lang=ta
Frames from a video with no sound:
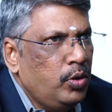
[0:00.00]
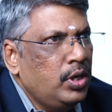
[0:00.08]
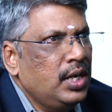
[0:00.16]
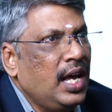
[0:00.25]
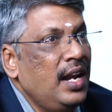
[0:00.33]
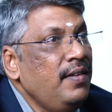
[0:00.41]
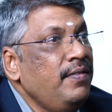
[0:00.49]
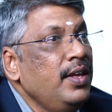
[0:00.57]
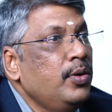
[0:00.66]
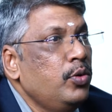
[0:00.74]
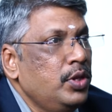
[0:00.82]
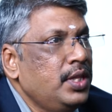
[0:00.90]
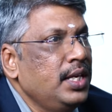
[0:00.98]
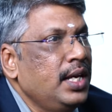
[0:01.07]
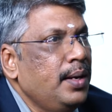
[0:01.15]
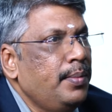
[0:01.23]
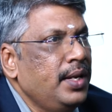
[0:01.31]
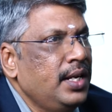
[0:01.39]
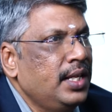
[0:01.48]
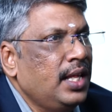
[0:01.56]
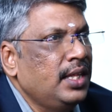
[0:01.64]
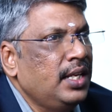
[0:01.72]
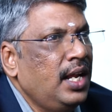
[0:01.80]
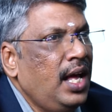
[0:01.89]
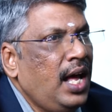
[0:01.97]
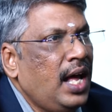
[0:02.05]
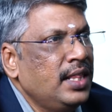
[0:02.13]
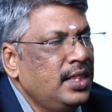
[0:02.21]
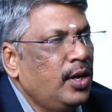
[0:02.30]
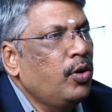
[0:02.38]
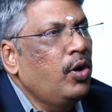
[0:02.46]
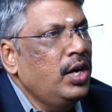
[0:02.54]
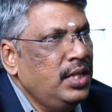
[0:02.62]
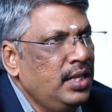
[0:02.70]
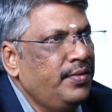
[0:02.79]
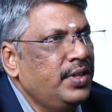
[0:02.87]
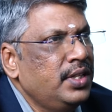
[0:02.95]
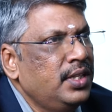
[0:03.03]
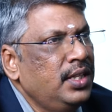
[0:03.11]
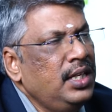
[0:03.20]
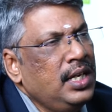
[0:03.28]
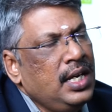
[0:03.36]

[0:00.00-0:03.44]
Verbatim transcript: ஒரு கல்வி கொடுத்தீங்க அப்படின்னதாதுன்னா அந்த குழந்தை வந்து